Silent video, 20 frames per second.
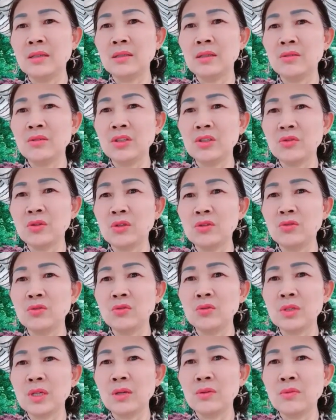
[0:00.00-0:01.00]
都喜欢住
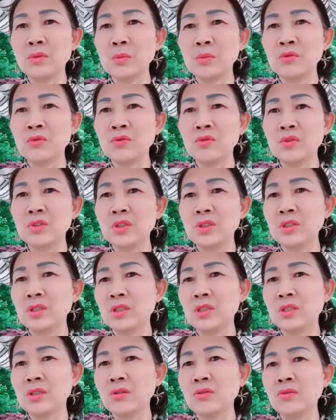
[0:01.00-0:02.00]
在我们附近
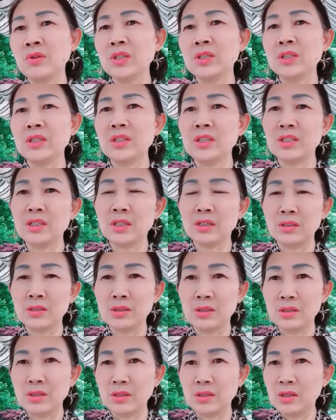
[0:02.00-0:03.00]
周围这些城
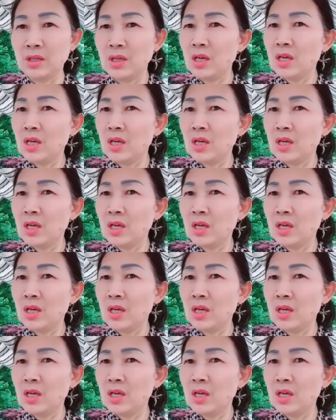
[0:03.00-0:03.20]
市。